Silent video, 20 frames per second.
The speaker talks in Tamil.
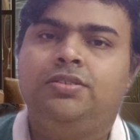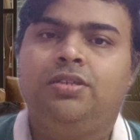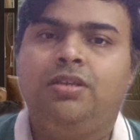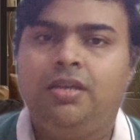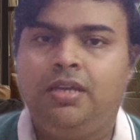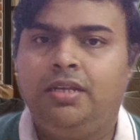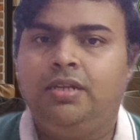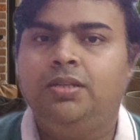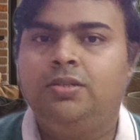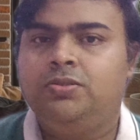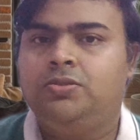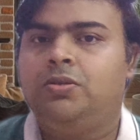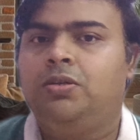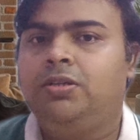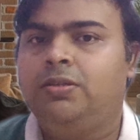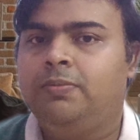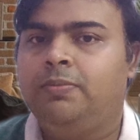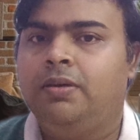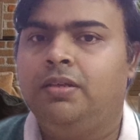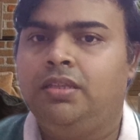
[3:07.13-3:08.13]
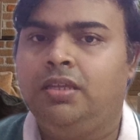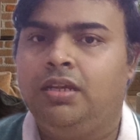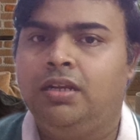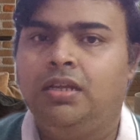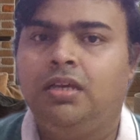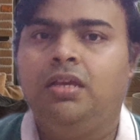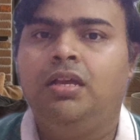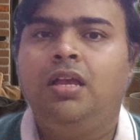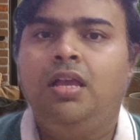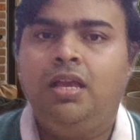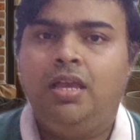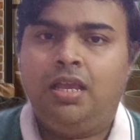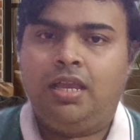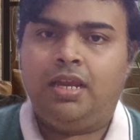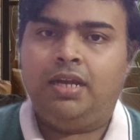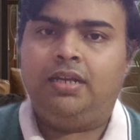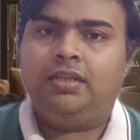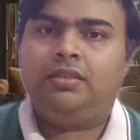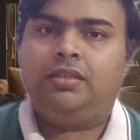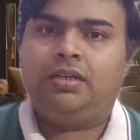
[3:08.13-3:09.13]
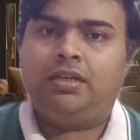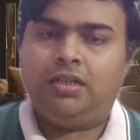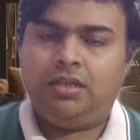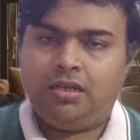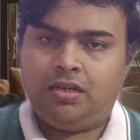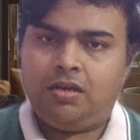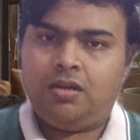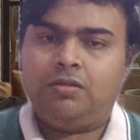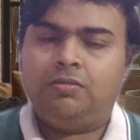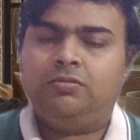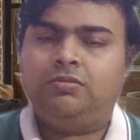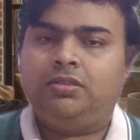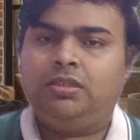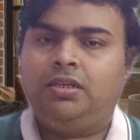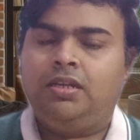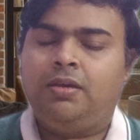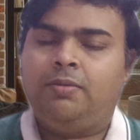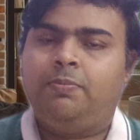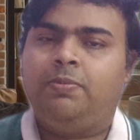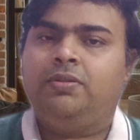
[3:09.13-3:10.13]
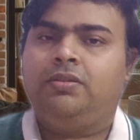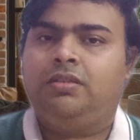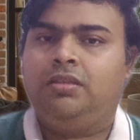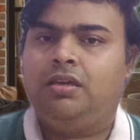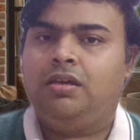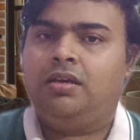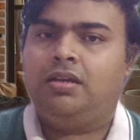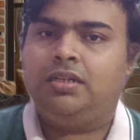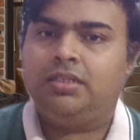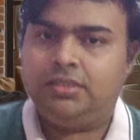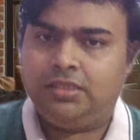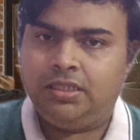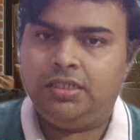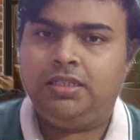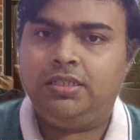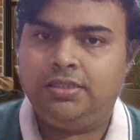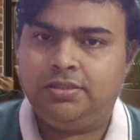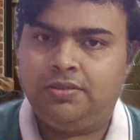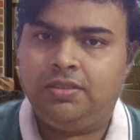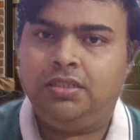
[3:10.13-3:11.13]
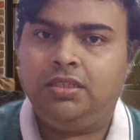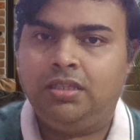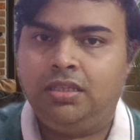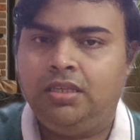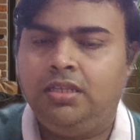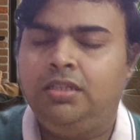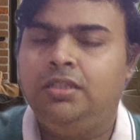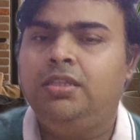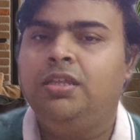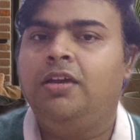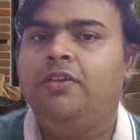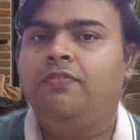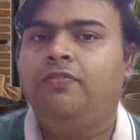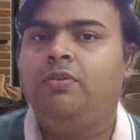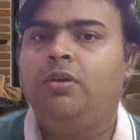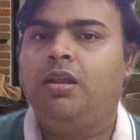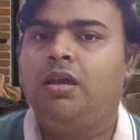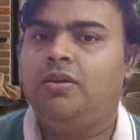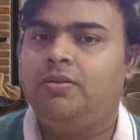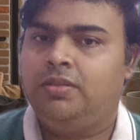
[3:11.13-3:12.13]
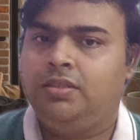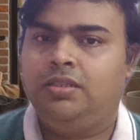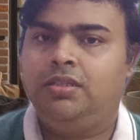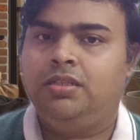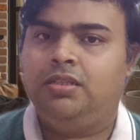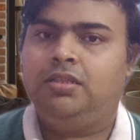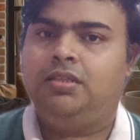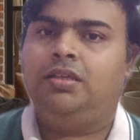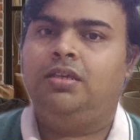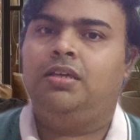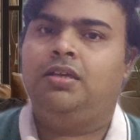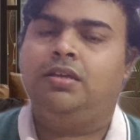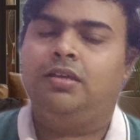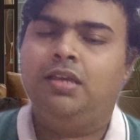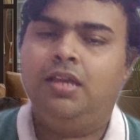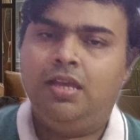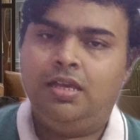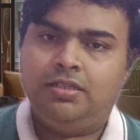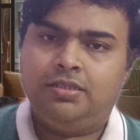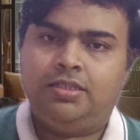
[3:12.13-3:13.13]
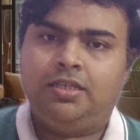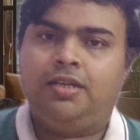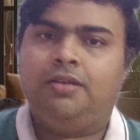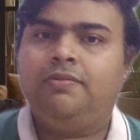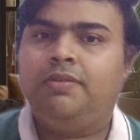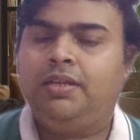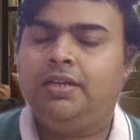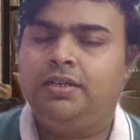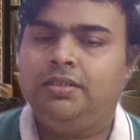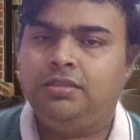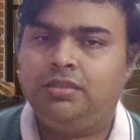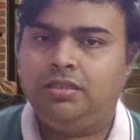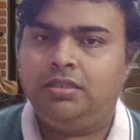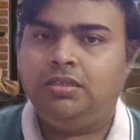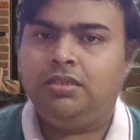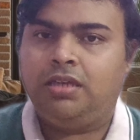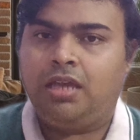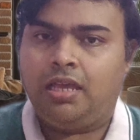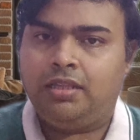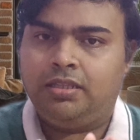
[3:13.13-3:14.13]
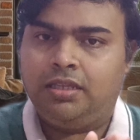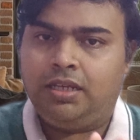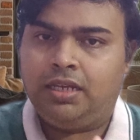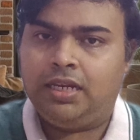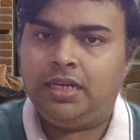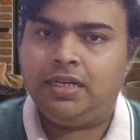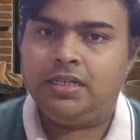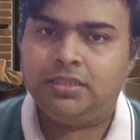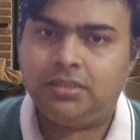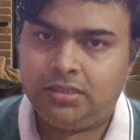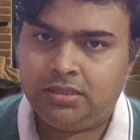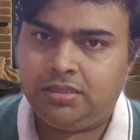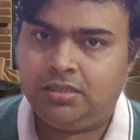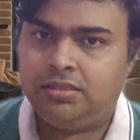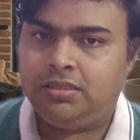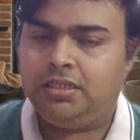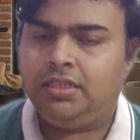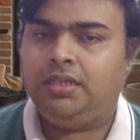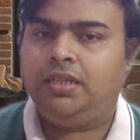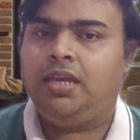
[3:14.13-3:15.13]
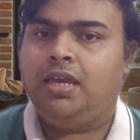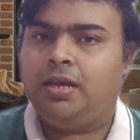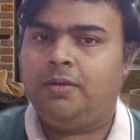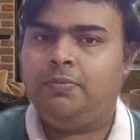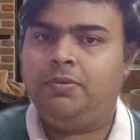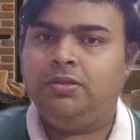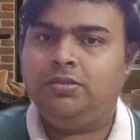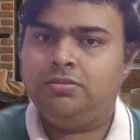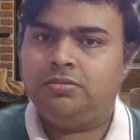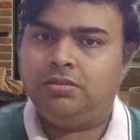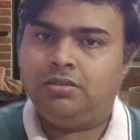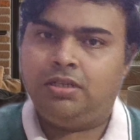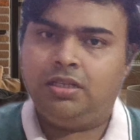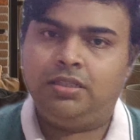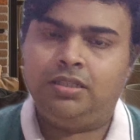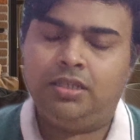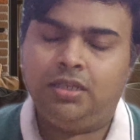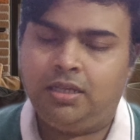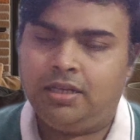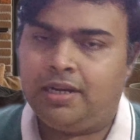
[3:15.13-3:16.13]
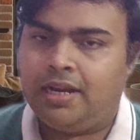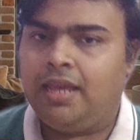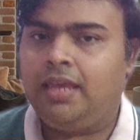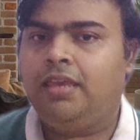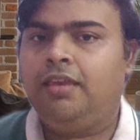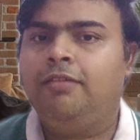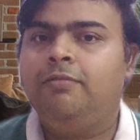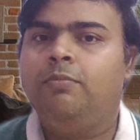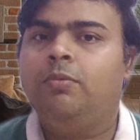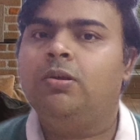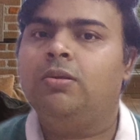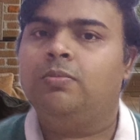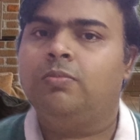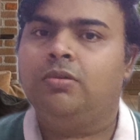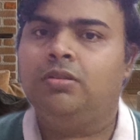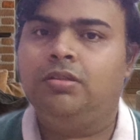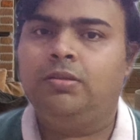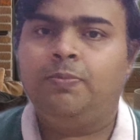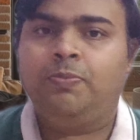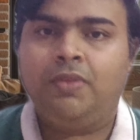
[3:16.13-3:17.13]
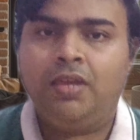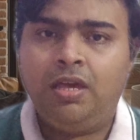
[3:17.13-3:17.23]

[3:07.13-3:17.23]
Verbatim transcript: விஷயம் என்னன்னு சொல்லிட்டு பார்த்தீங்கன்னா கிட்டத்தட்ட நானூற்றி நாற்பத்தி ஆறு சிட்டிஸ் வந்து இந்தியா ஃபுல்லாக வந்து சர்வே எடுத்து அந்த க்ளீனஸ்ட் சிட்டி அப்படின்னு சொல்லிட்டு அந்த ரேங்கிங் போடும்போது